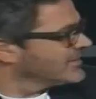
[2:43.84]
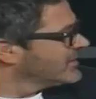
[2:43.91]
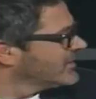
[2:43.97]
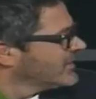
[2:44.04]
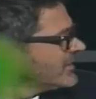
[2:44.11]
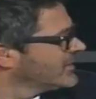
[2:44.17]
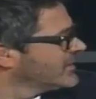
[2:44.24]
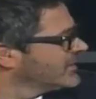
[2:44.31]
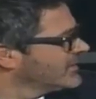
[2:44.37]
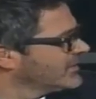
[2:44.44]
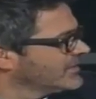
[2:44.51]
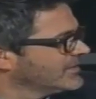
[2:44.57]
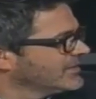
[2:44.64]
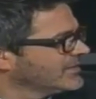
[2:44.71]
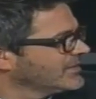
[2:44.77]
Esta não há? É?
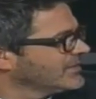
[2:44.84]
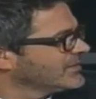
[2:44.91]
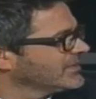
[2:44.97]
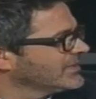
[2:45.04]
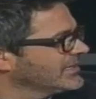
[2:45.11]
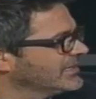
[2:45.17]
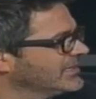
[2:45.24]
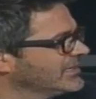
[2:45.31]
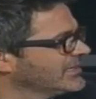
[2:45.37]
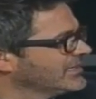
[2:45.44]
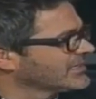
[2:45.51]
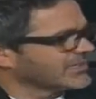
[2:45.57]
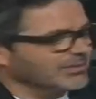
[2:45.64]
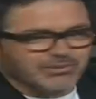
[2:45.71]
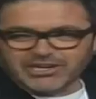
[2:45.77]
Não?
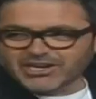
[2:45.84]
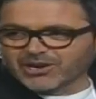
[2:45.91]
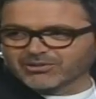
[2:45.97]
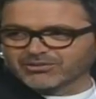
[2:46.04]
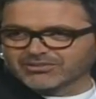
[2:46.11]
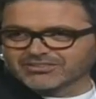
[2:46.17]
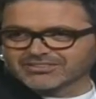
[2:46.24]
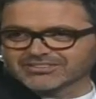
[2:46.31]
Também não.